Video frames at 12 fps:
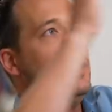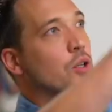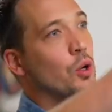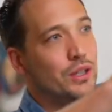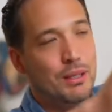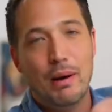ん
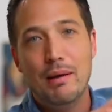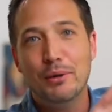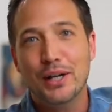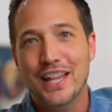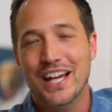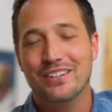よって守
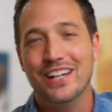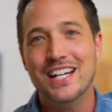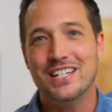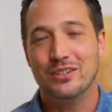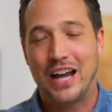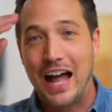らないといけな
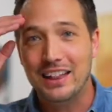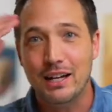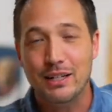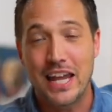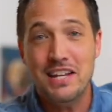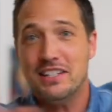いじゃん。それ、あった
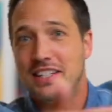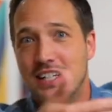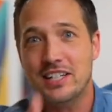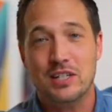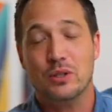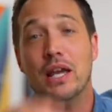り現実
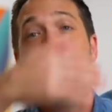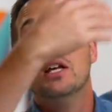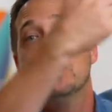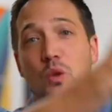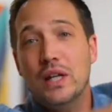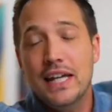的じゃん。それ、
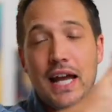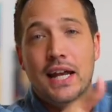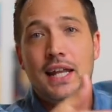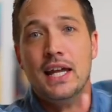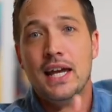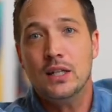それや
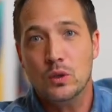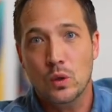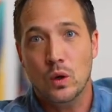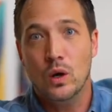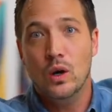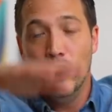らない
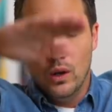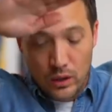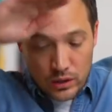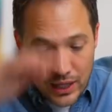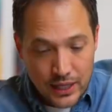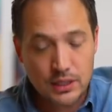と、
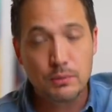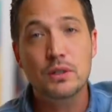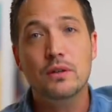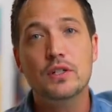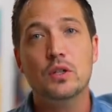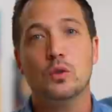ね、自分
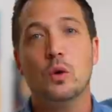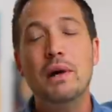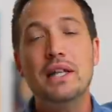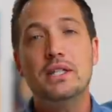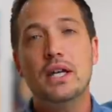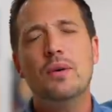のビジョン止
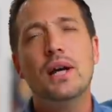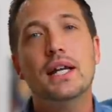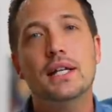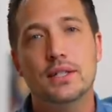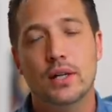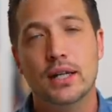まっちゃうわけ
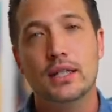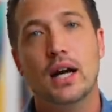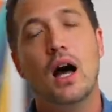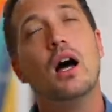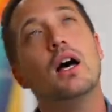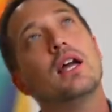なんですよ。あなた
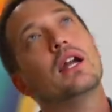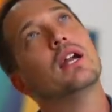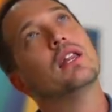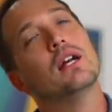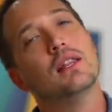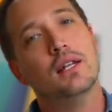が、ああ、やら
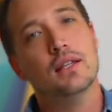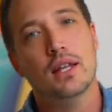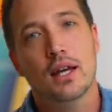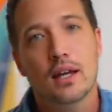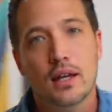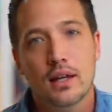れたってなっ
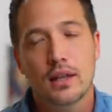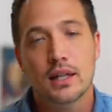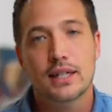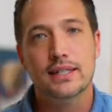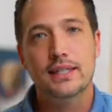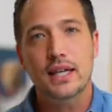て。
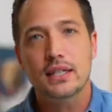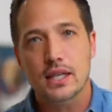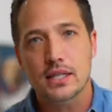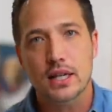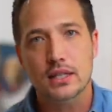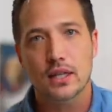犠牲
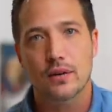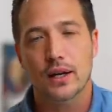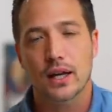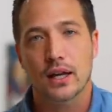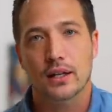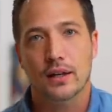者になっちゃうわ
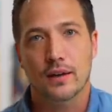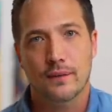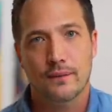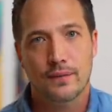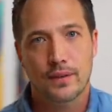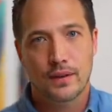けなんや。
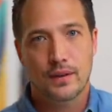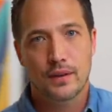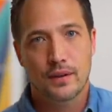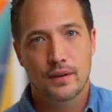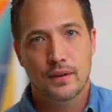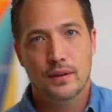
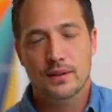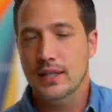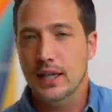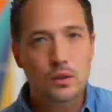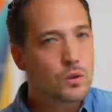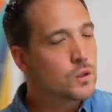
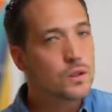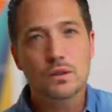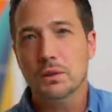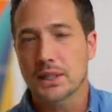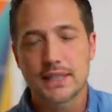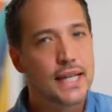成功する
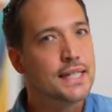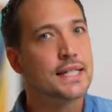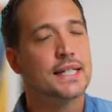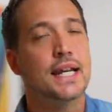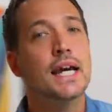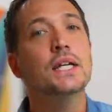人は犠牲者
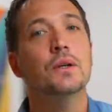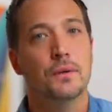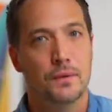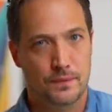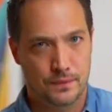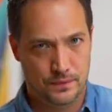じゃないよ。